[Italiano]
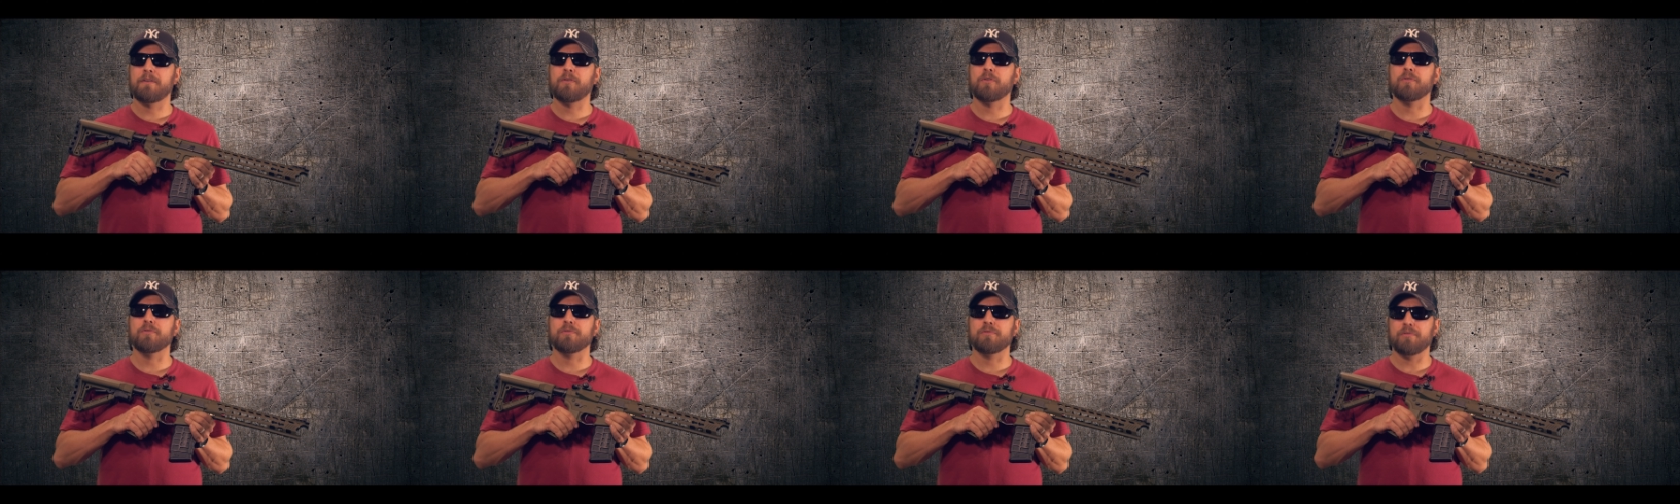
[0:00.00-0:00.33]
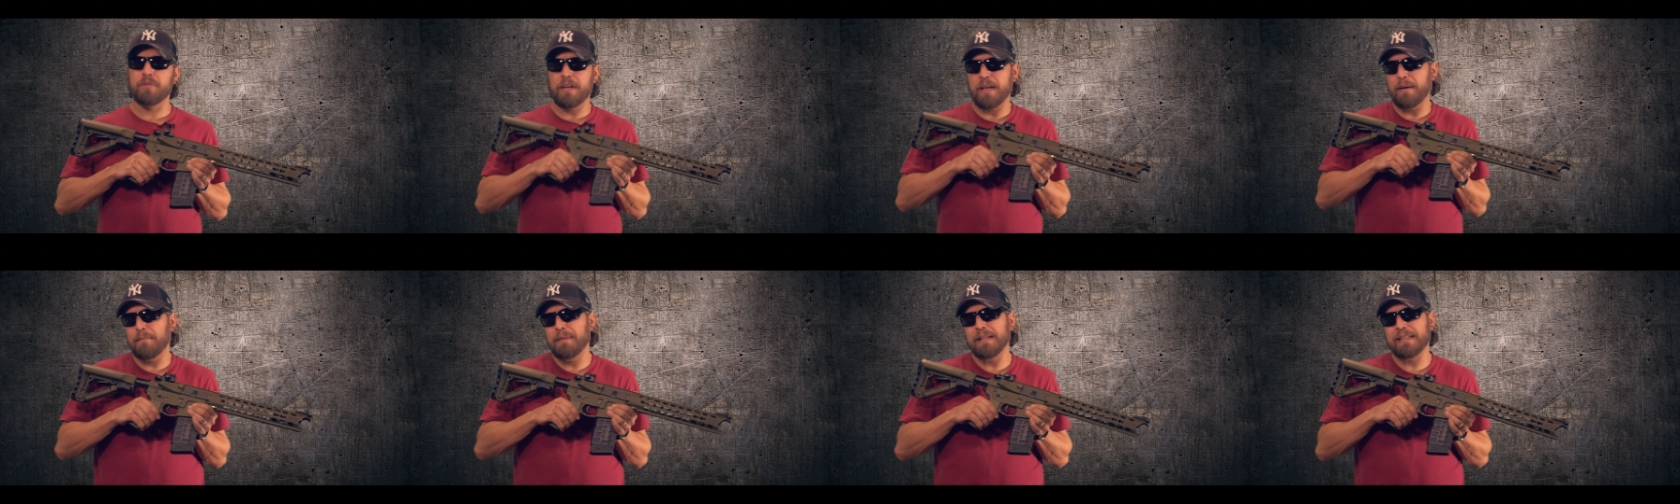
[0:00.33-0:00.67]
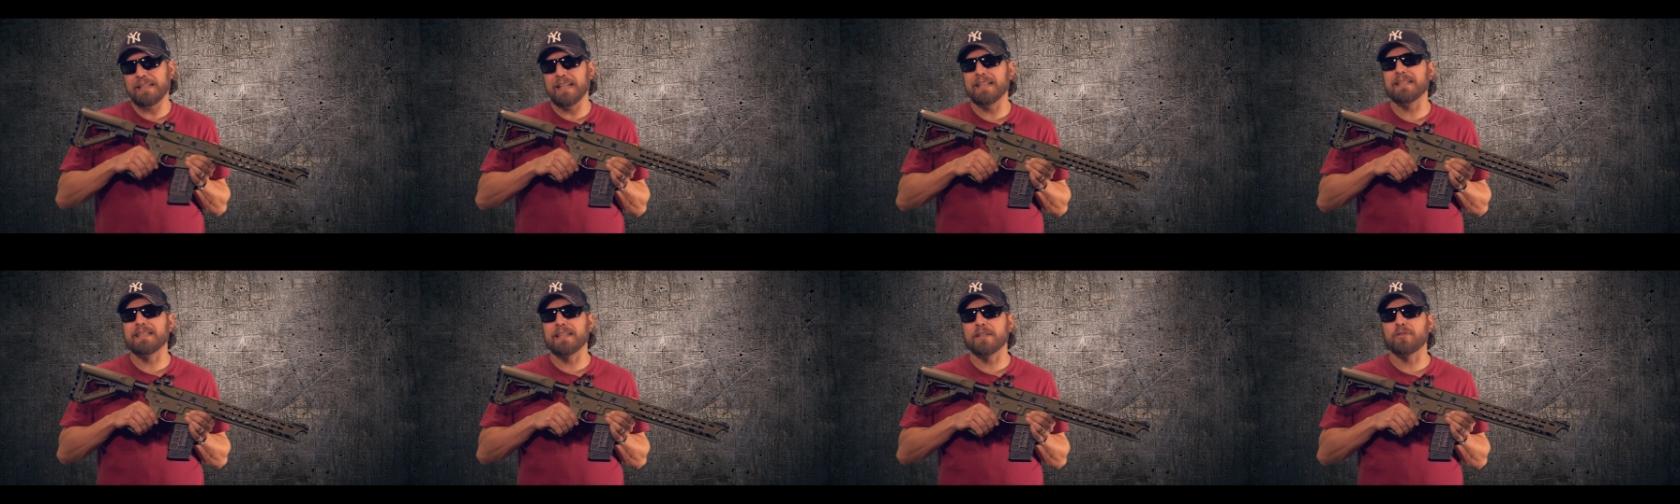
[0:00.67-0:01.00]
con, è
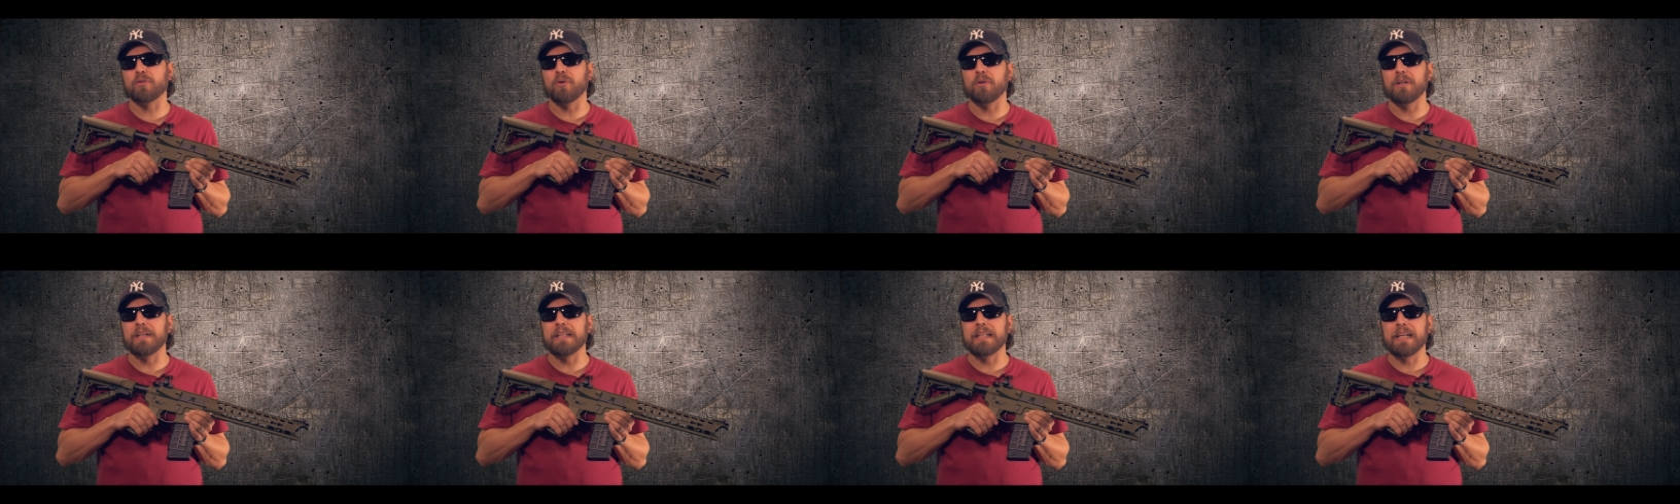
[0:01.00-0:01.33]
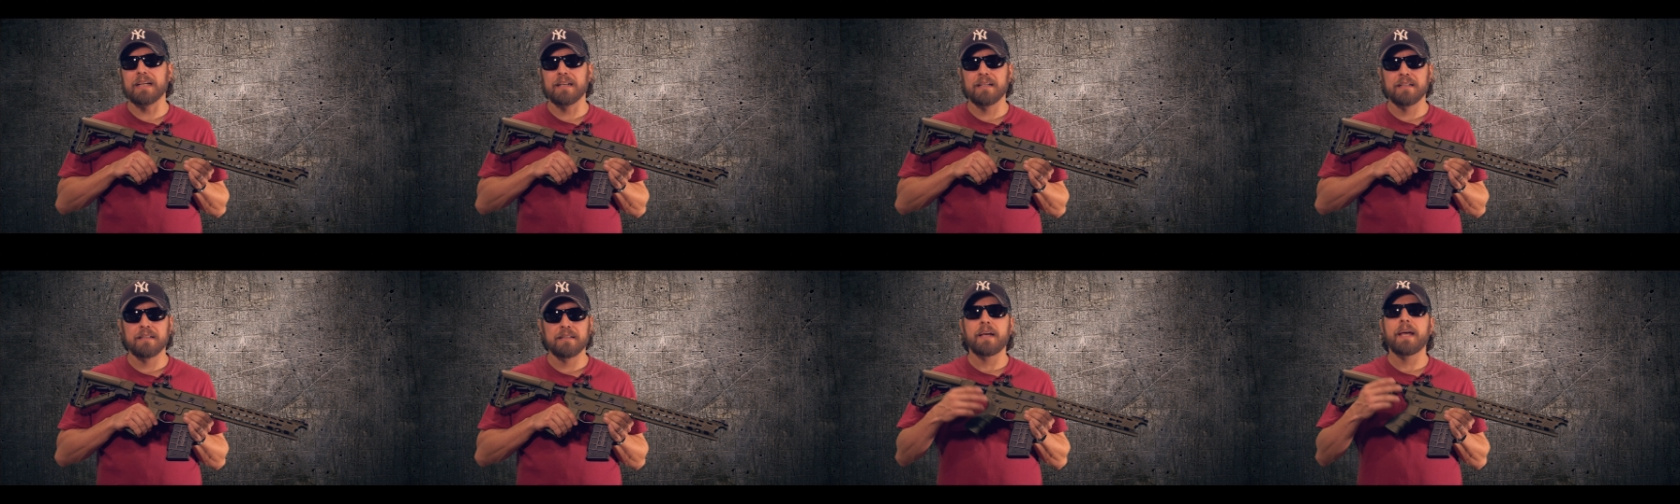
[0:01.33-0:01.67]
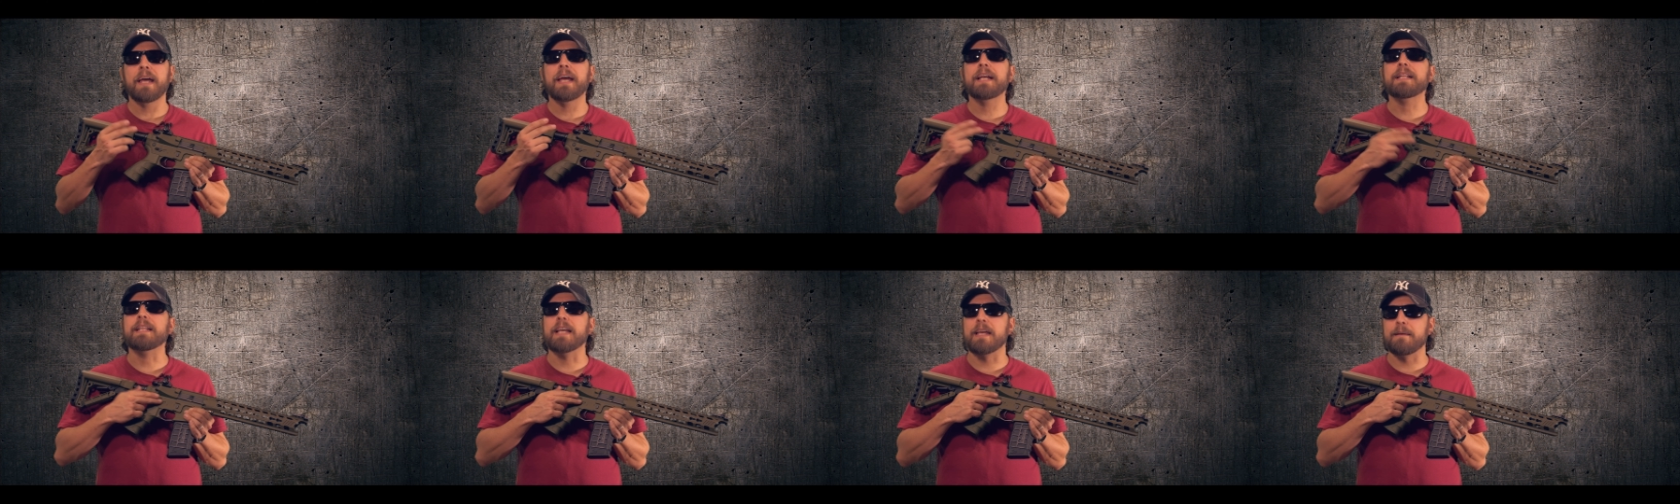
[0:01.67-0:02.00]
abbastanza solida
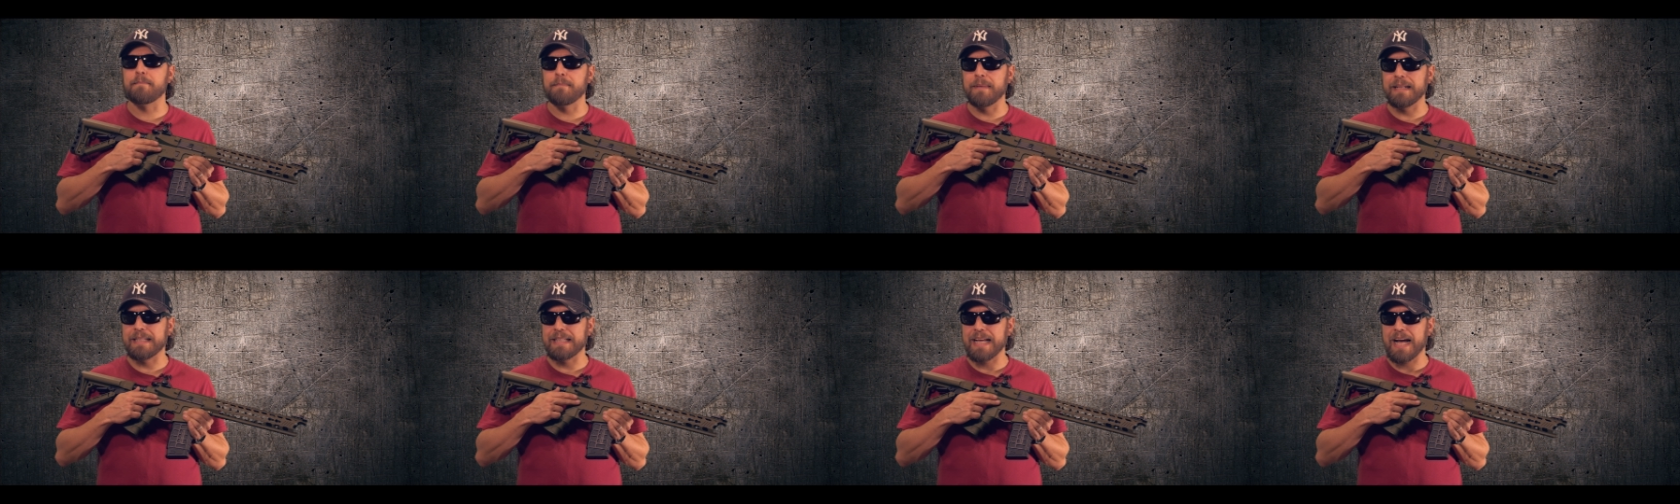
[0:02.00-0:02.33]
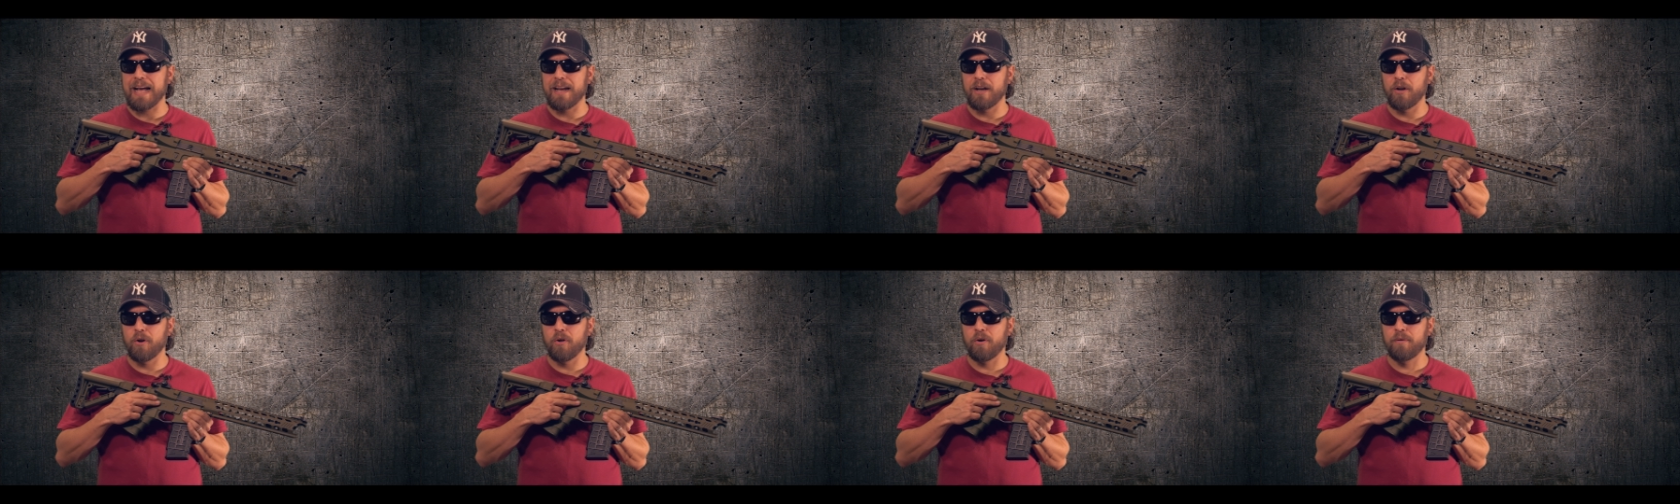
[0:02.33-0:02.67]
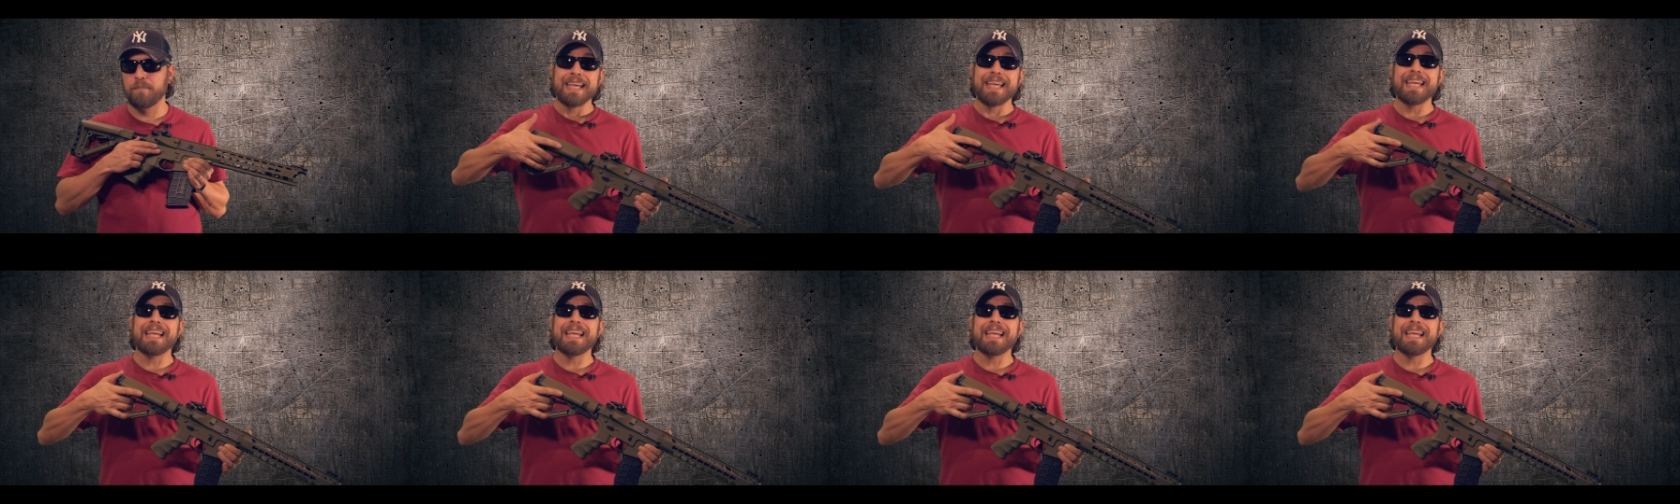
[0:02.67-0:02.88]
ed è in metallo.